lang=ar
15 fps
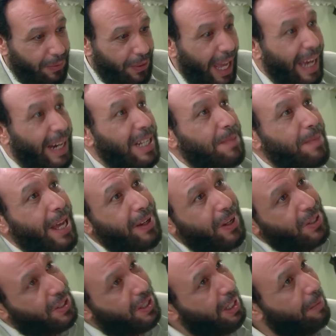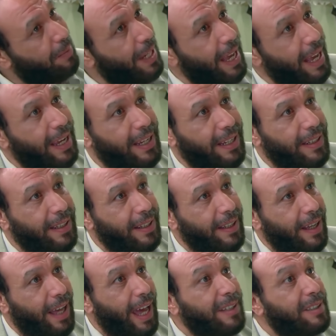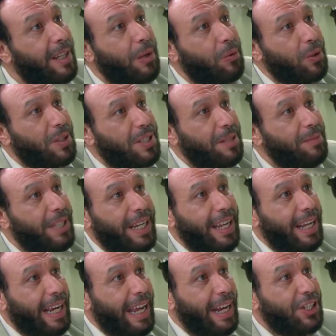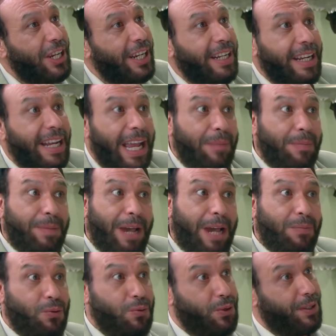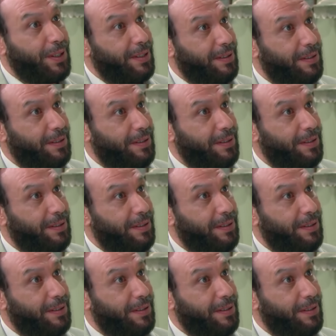في حاجه اسمها نصيب يا اخي حتى لو النصيب ده جالك على شكل لعبه مع ابوك